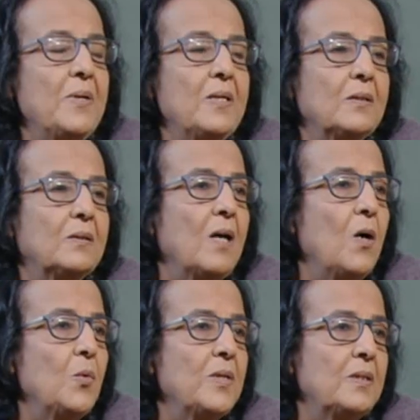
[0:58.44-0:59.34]
بين الطه
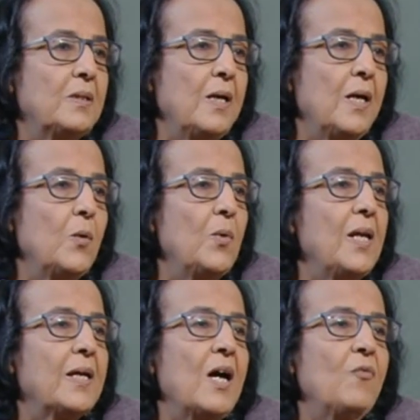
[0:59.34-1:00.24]
والتاء
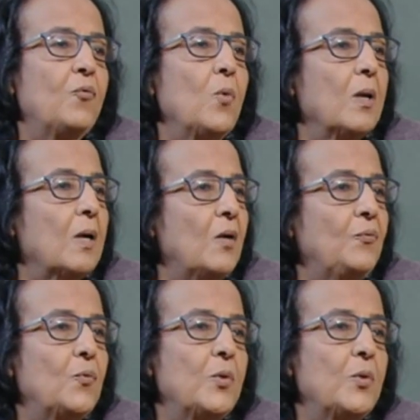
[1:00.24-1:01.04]
والكاف والقاف